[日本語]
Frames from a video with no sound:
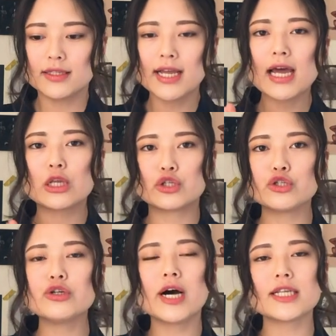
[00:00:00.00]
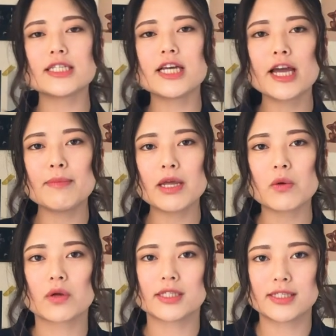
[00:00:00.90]
第18代目
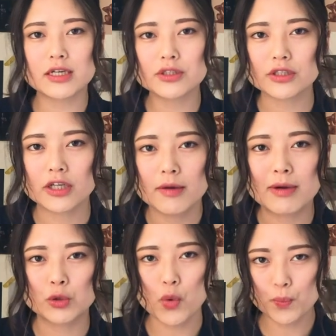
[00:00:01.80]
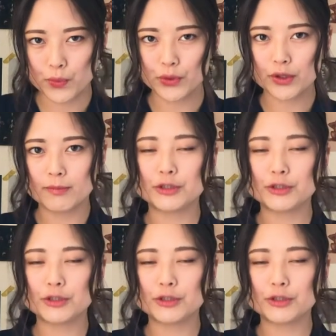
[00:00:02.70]
の座数、まあ、トップ、